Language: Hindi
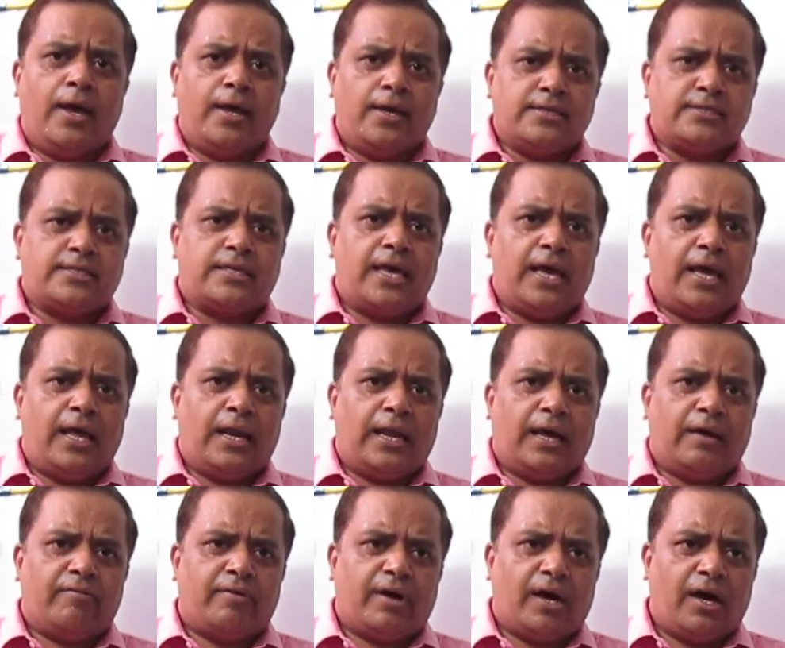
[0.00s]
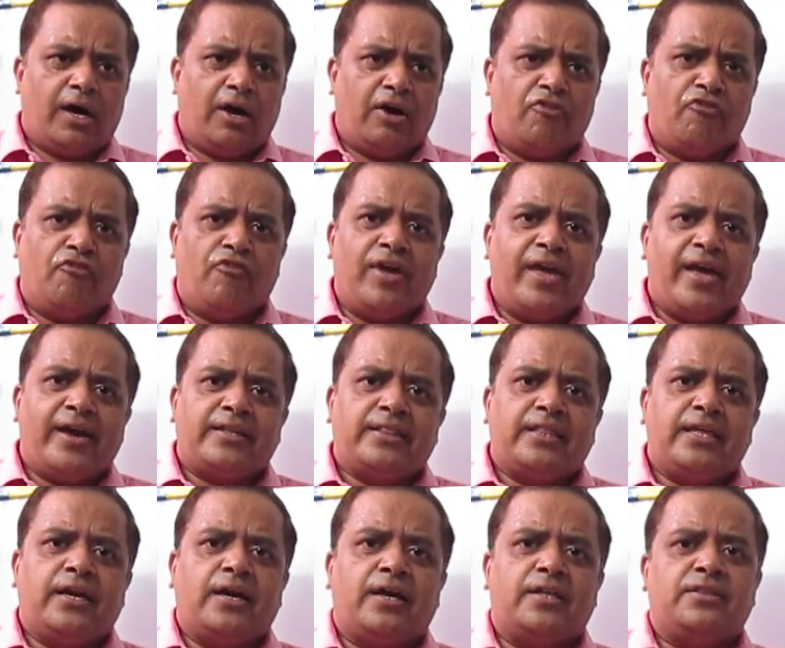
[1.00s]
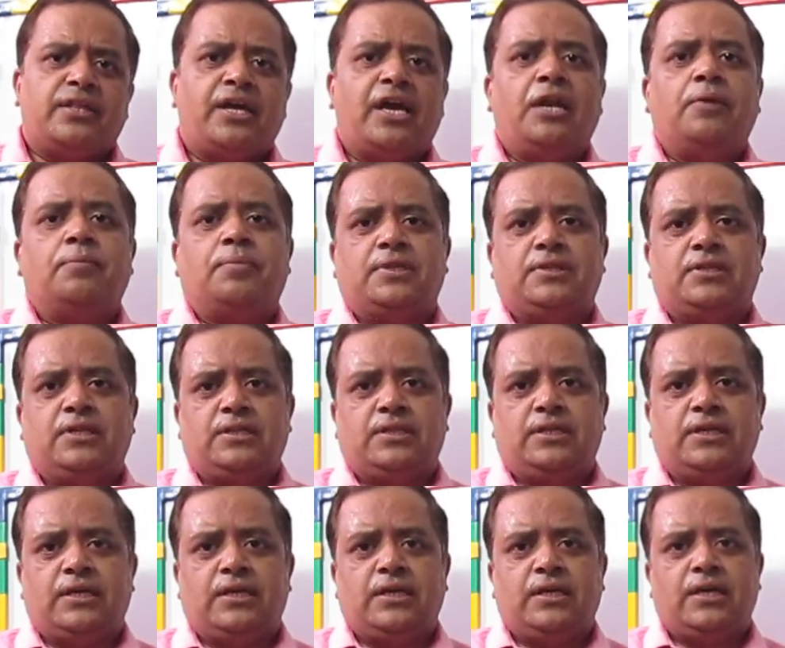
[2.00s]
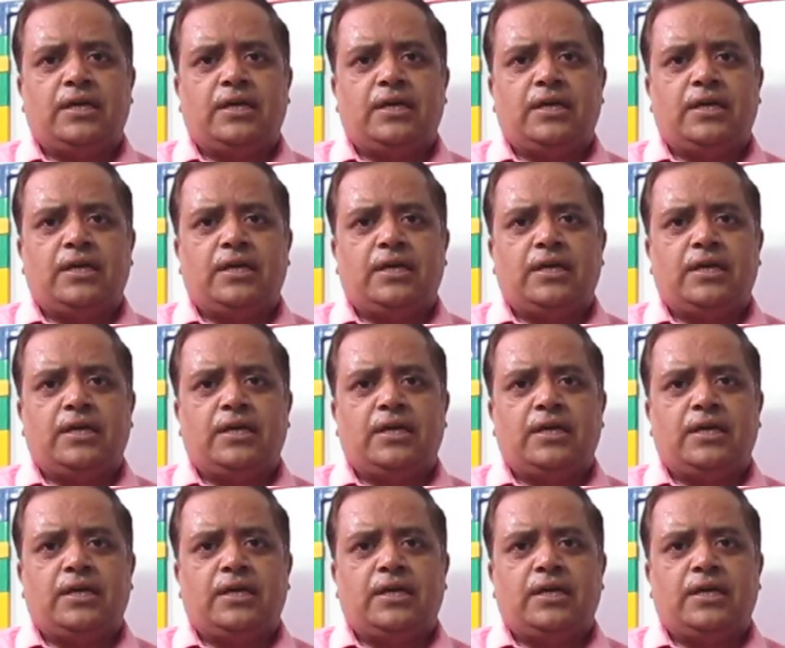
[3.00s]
इसके अलावा वैयक्तिक अध्ययन पद्धति